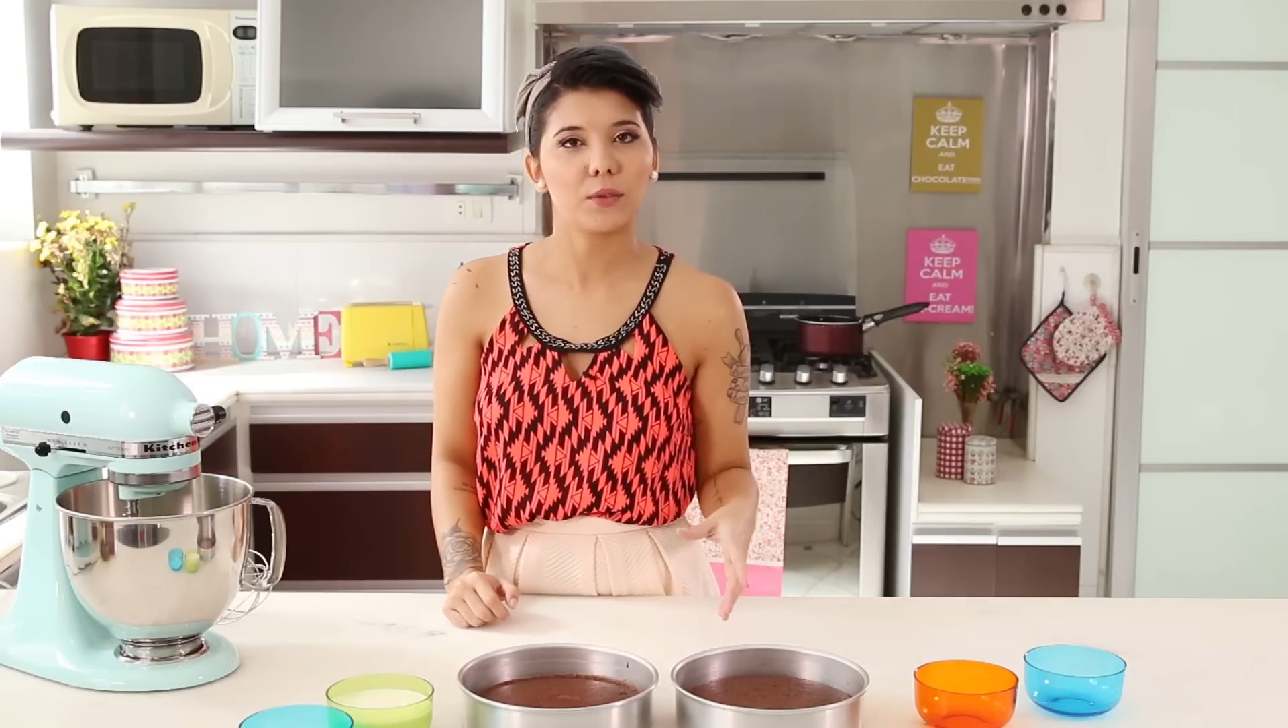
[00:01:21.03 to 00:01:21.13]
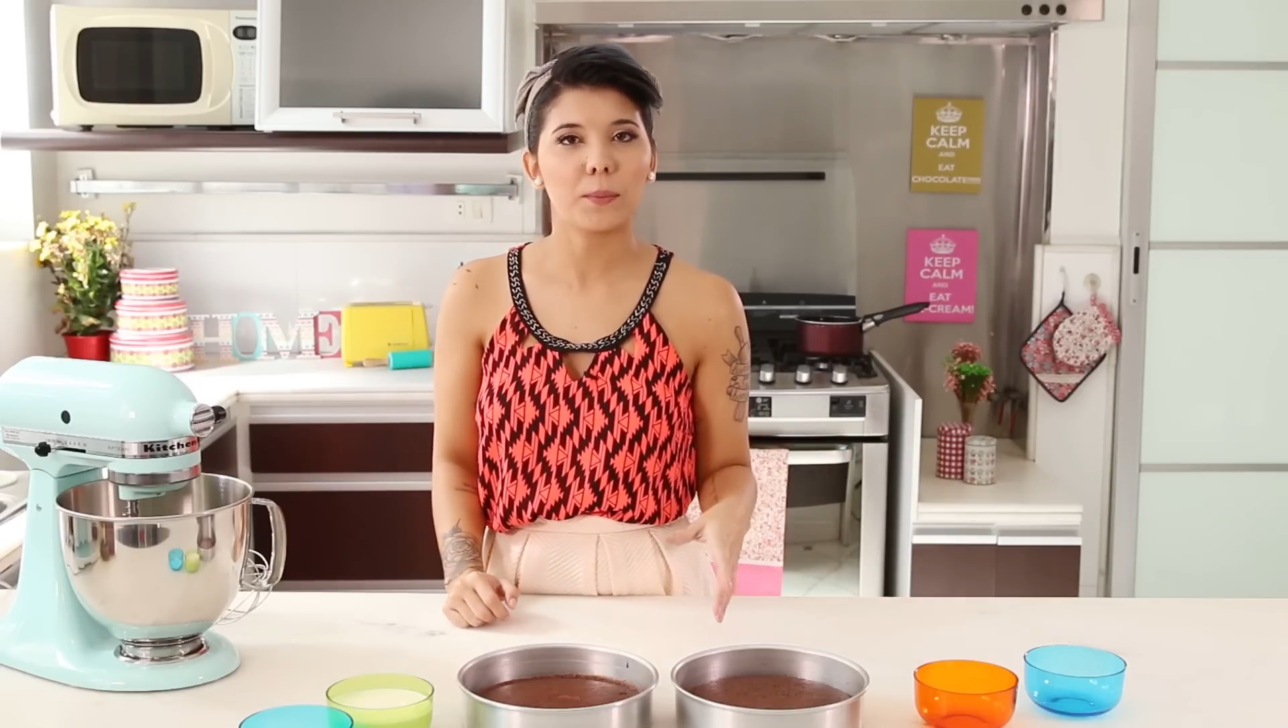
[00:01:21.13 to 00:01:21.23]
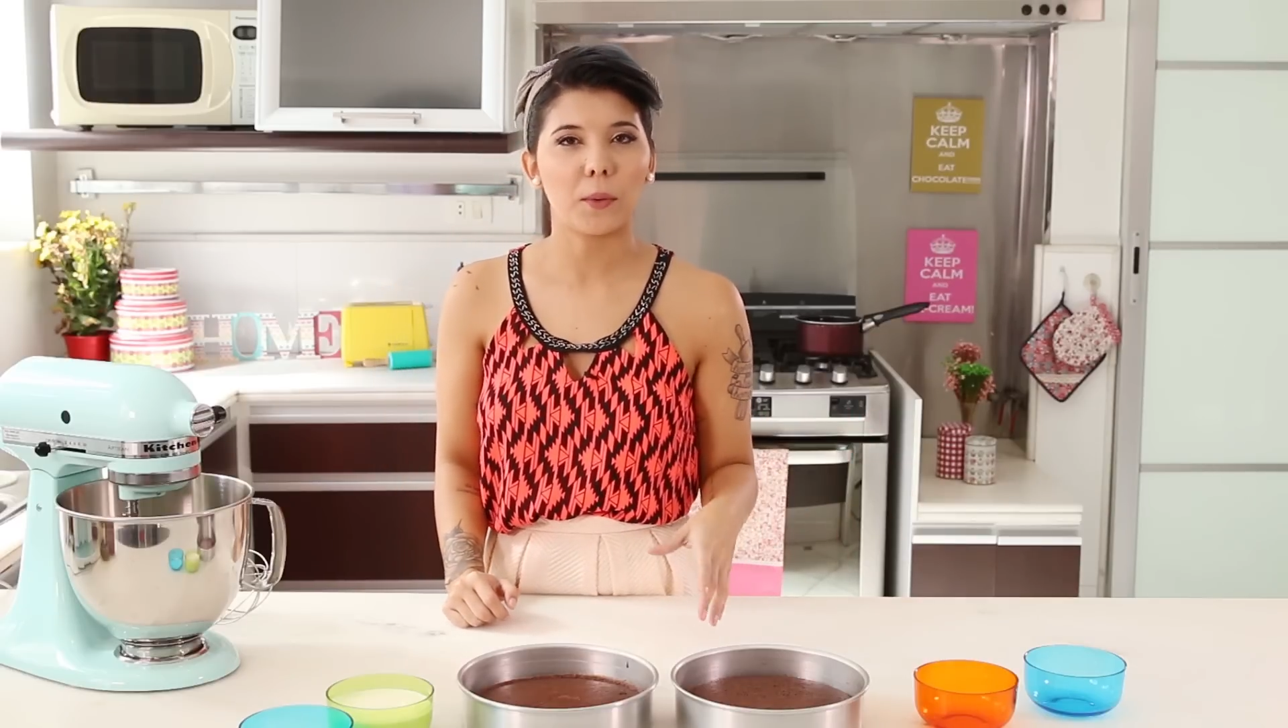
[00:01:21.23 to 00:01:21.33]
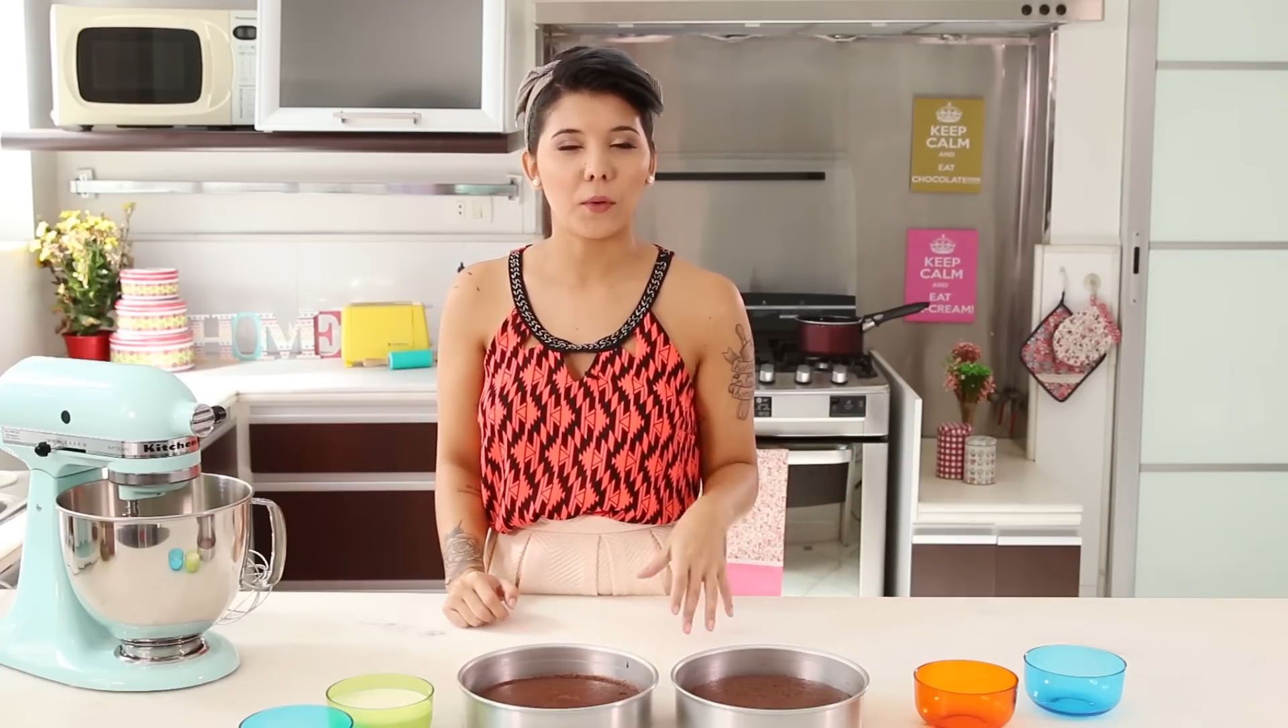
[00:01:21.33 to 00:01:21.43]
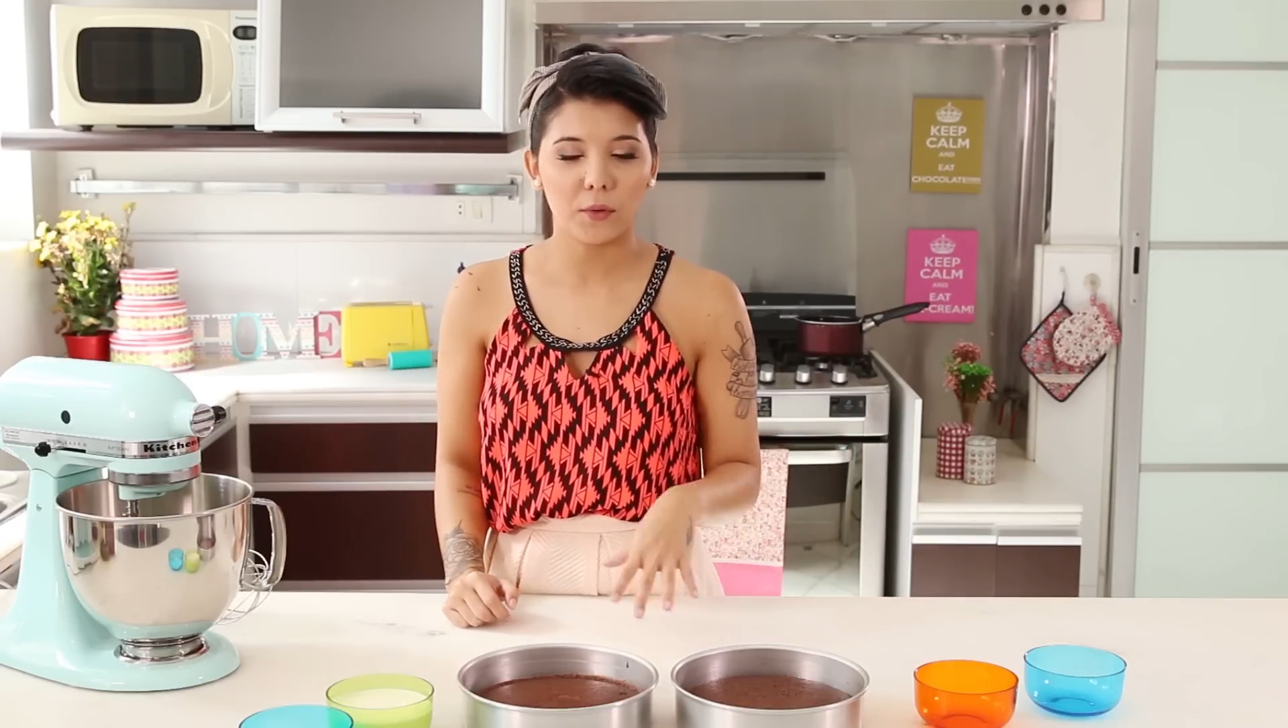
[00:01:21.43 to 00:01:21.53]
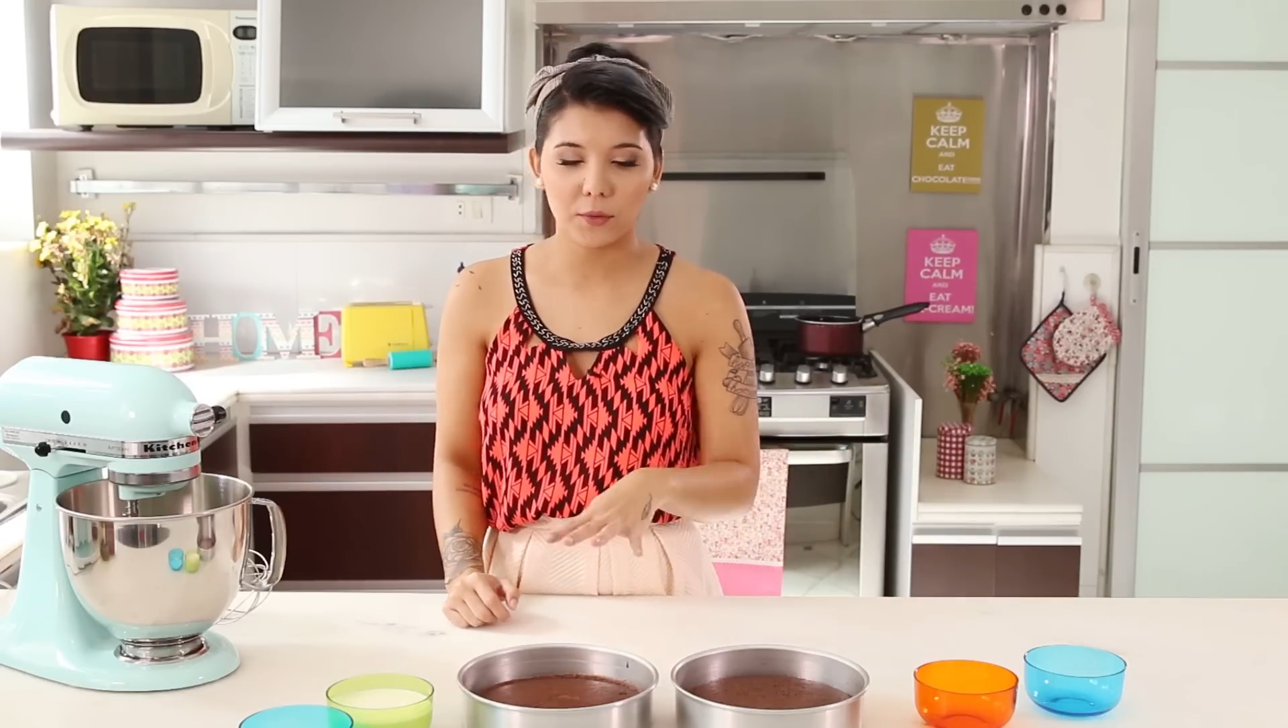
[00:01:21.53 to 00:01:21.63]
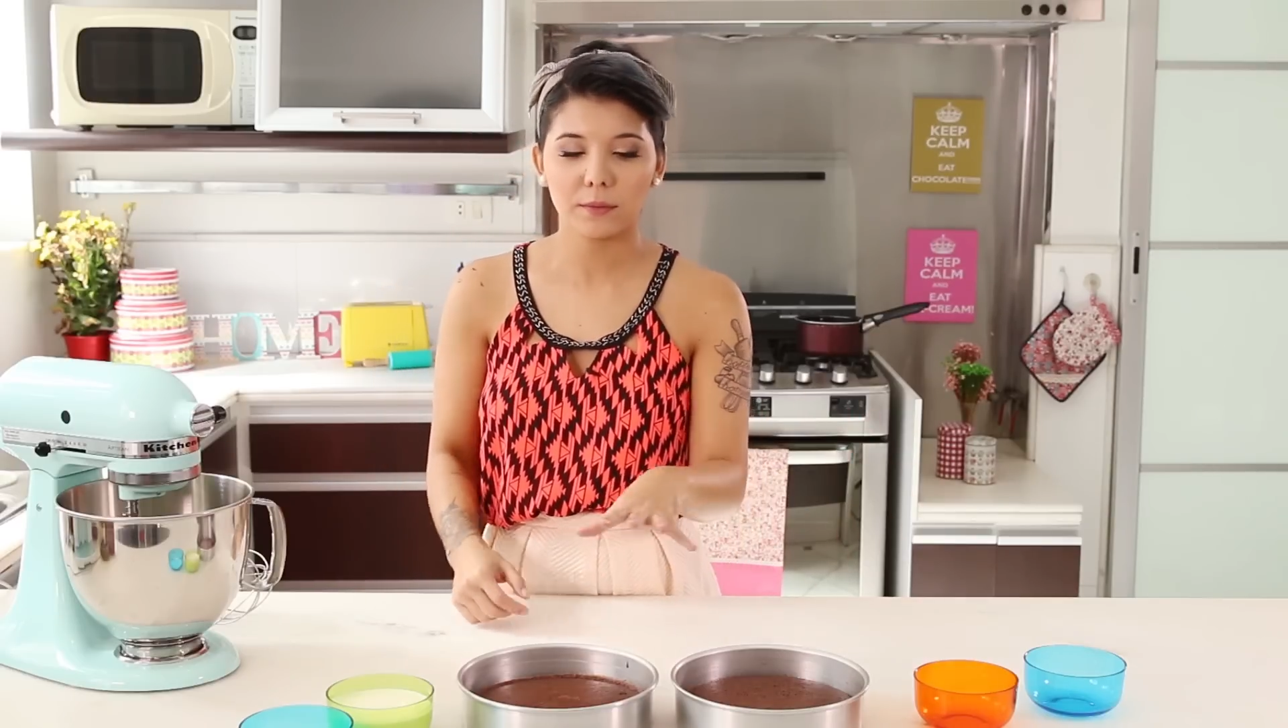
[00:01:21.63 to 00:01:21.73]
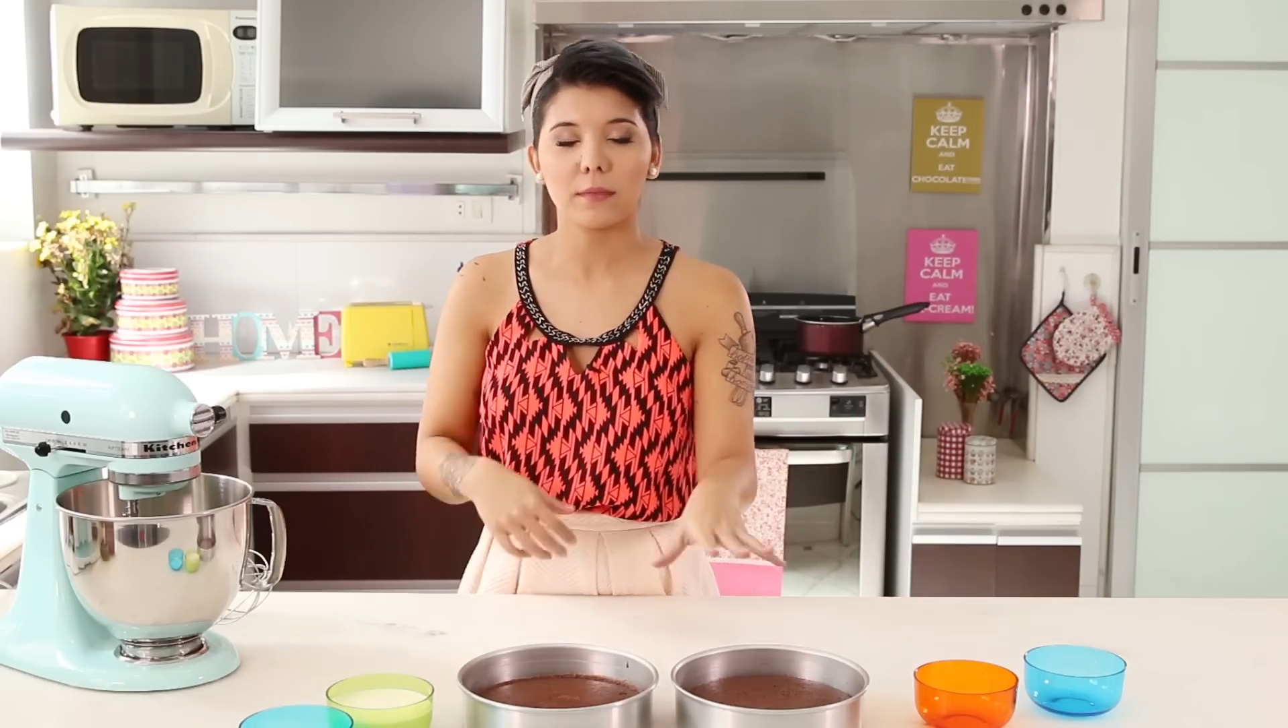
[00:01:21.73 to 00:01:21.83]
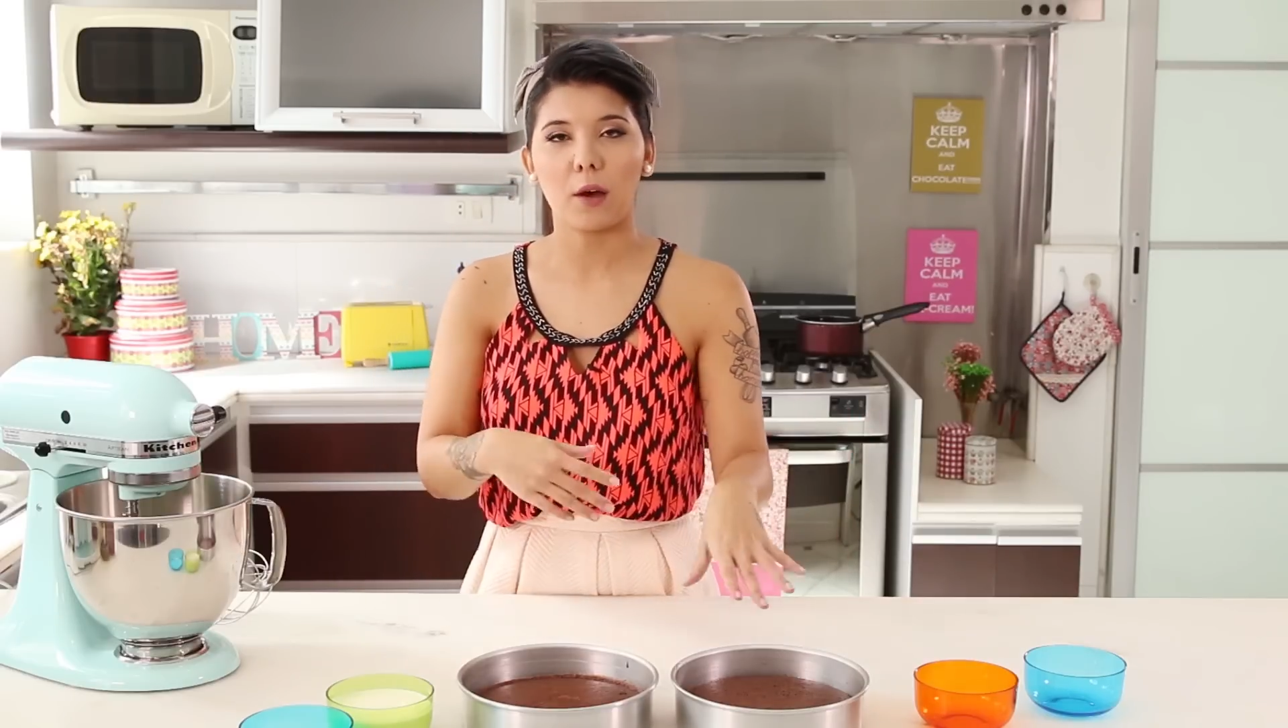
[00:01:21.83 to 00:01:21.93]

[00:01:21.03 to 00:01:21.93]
um pouco,